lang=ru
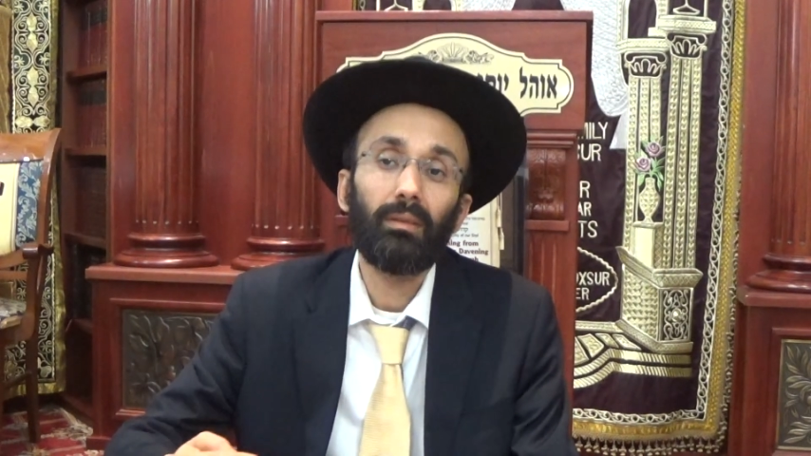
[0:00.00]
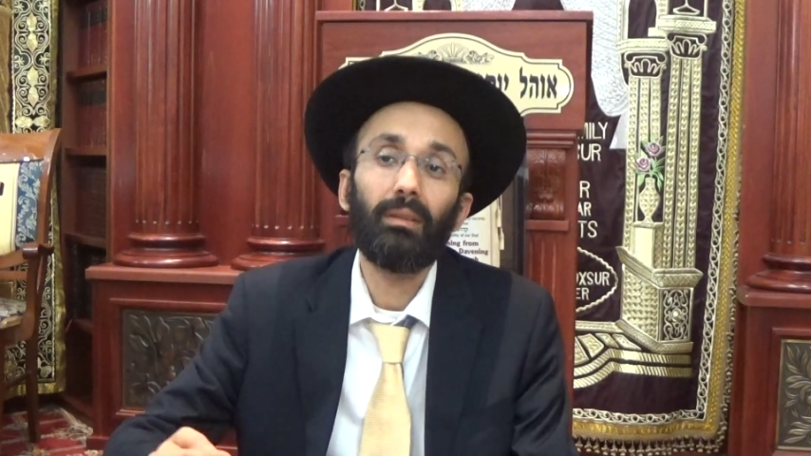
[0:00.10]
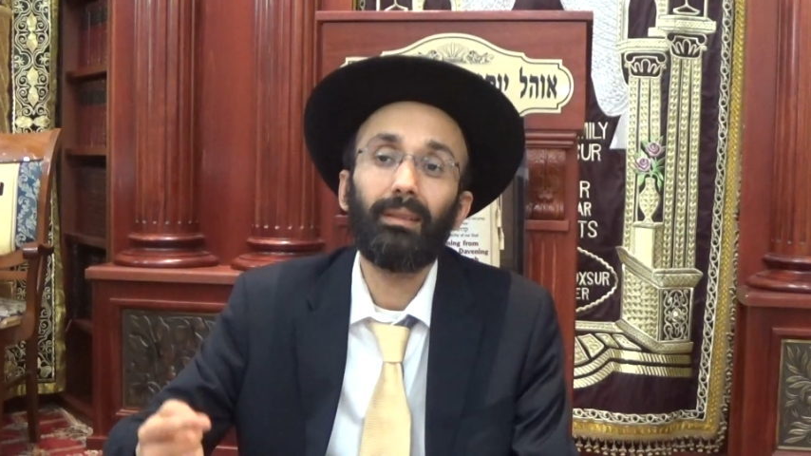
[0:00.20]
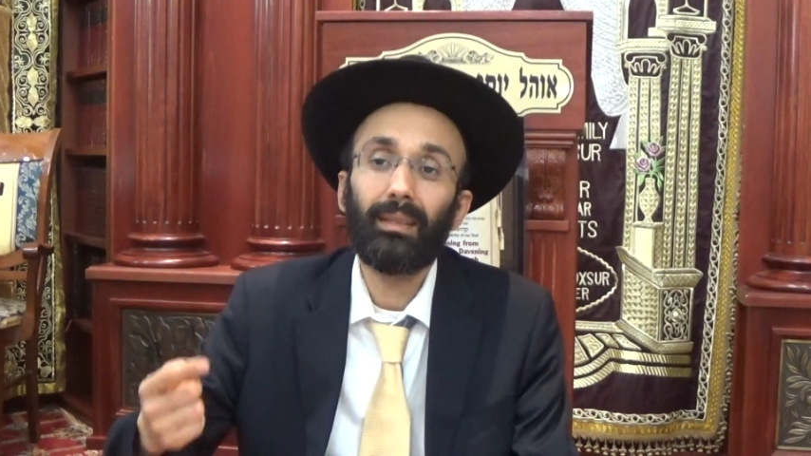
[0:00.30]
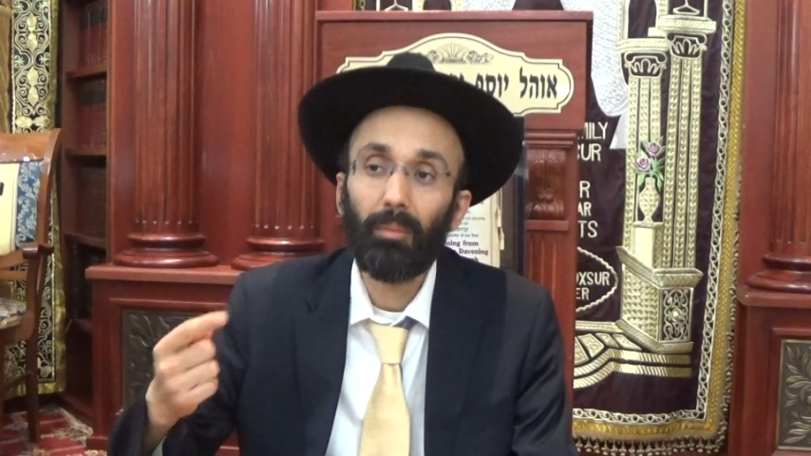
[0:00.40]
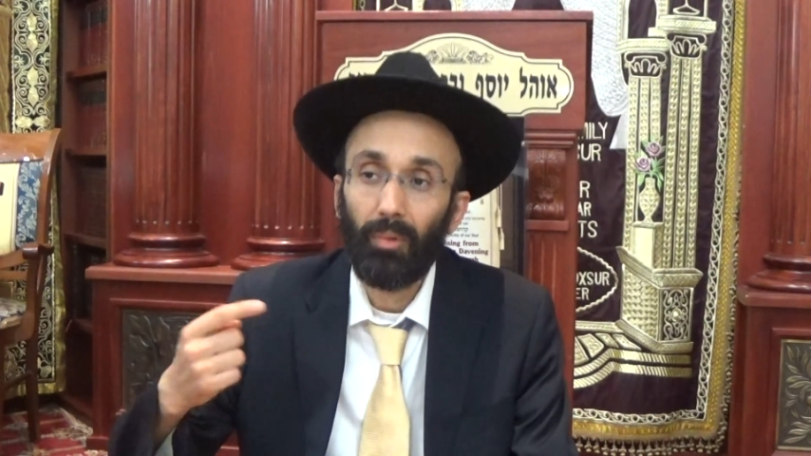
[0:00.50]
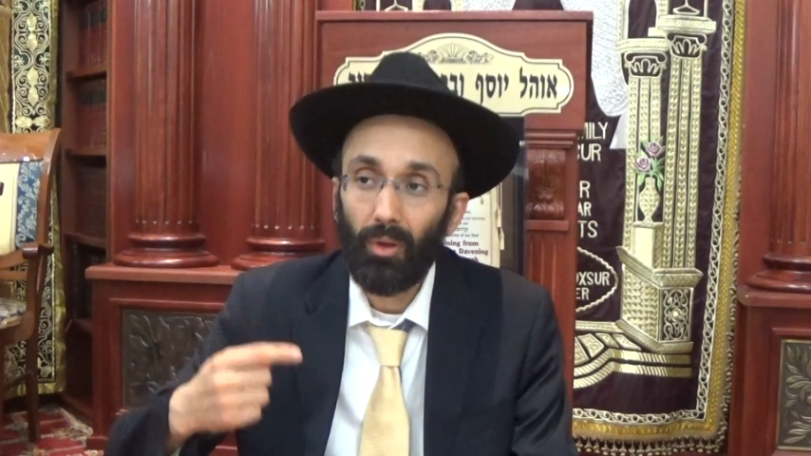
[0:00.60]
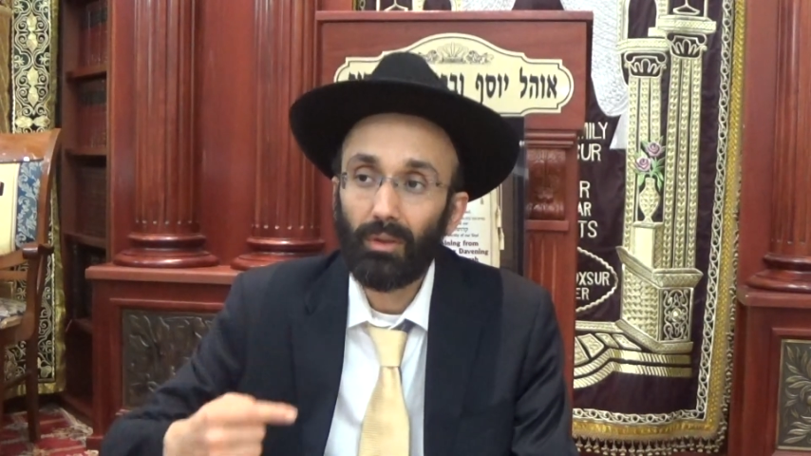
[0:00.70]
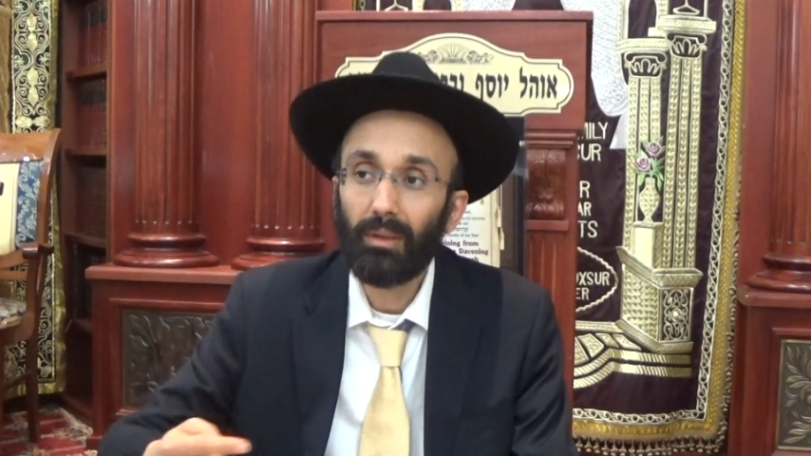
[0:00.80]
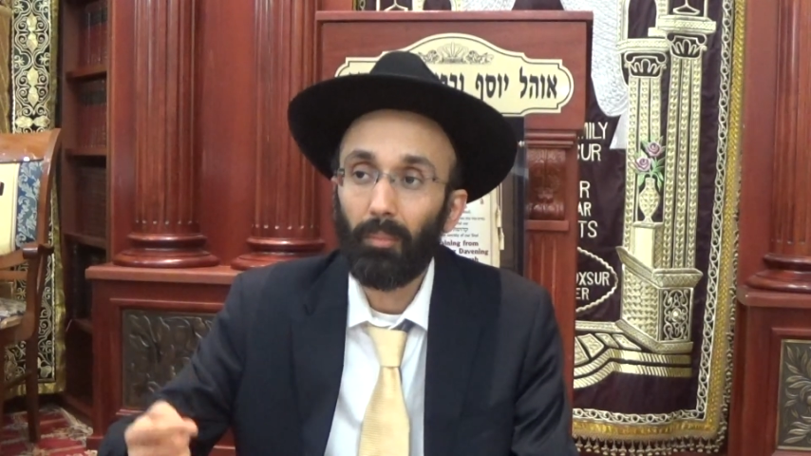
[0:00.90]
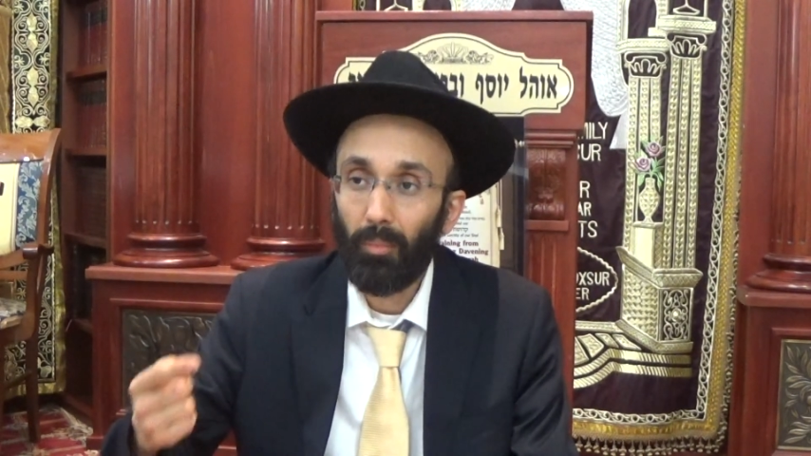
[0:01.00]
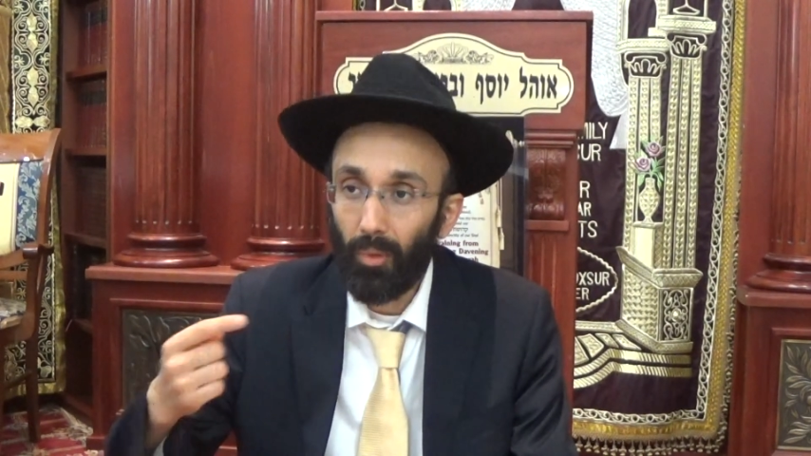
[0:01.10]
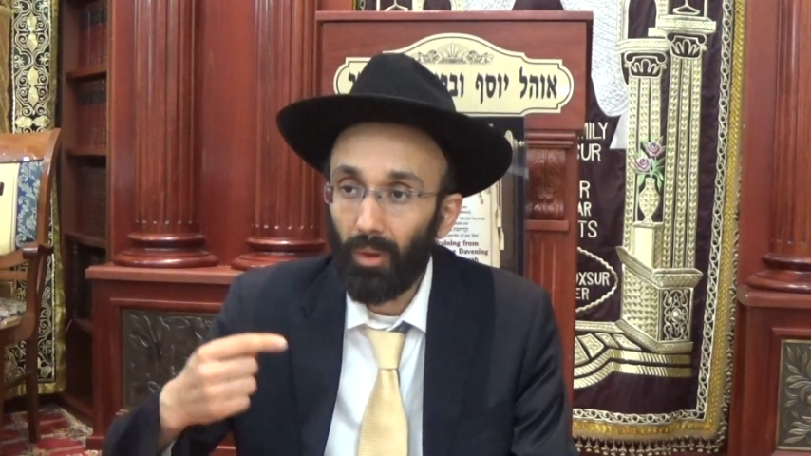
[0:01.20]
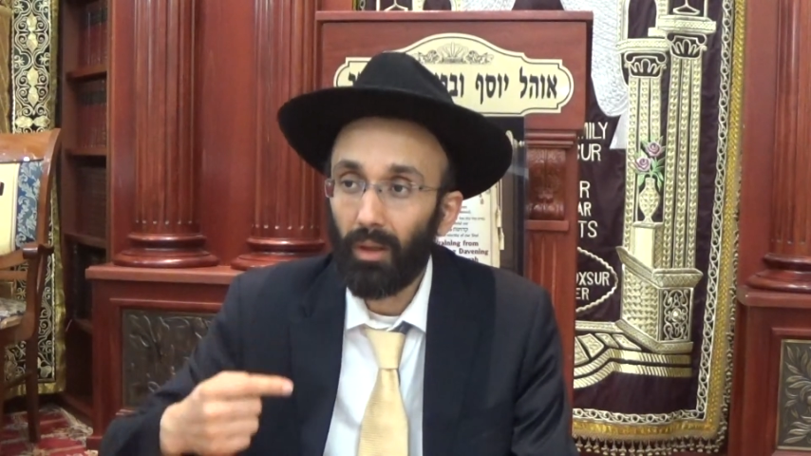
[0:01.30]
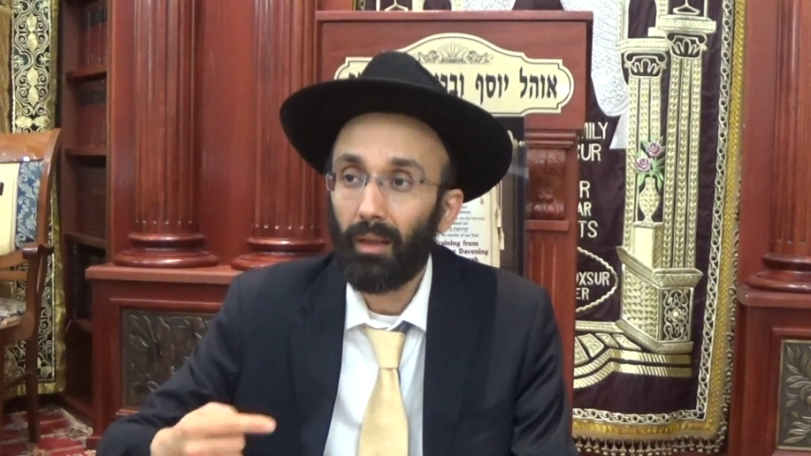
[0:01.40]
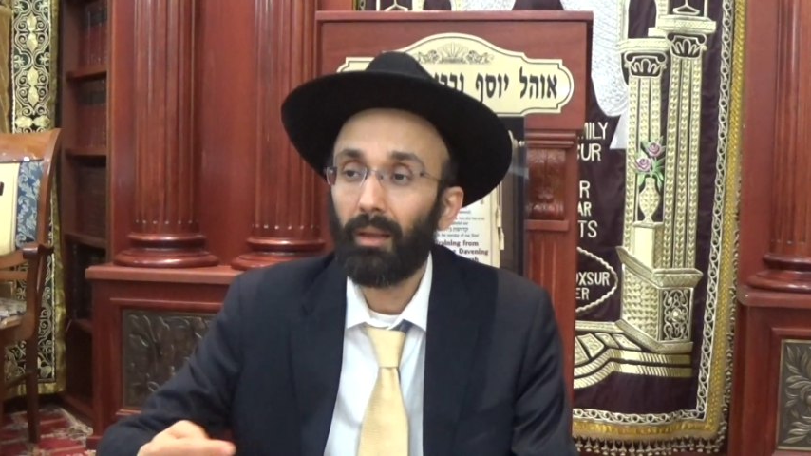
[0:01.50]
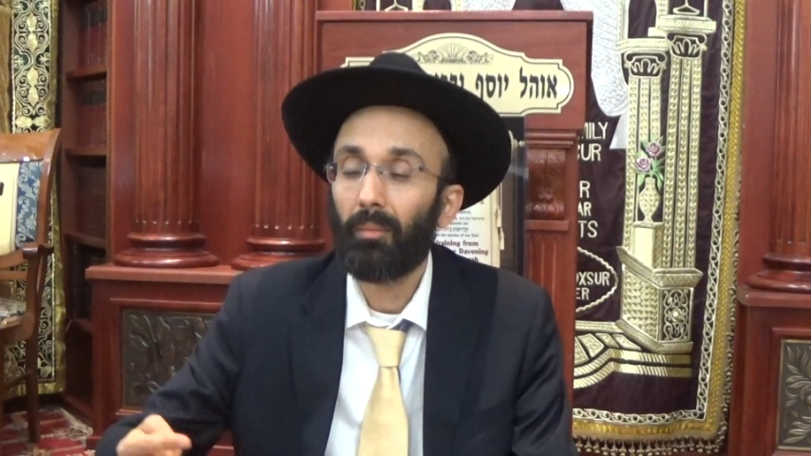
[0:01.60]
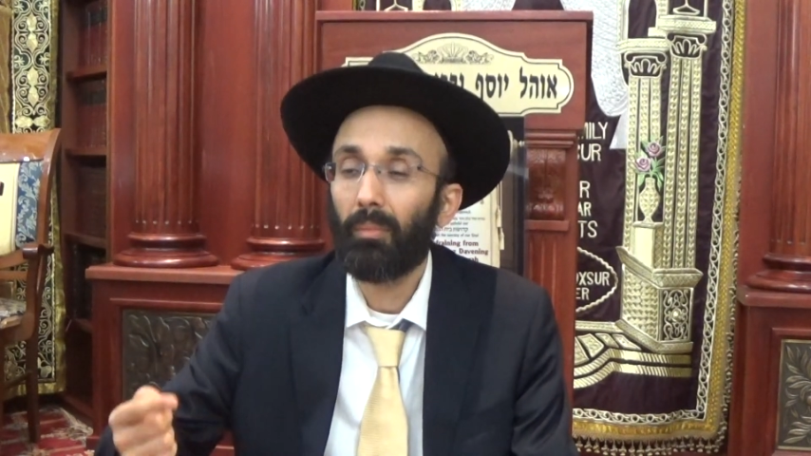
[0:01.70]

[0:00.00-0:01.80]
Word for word: и добьется более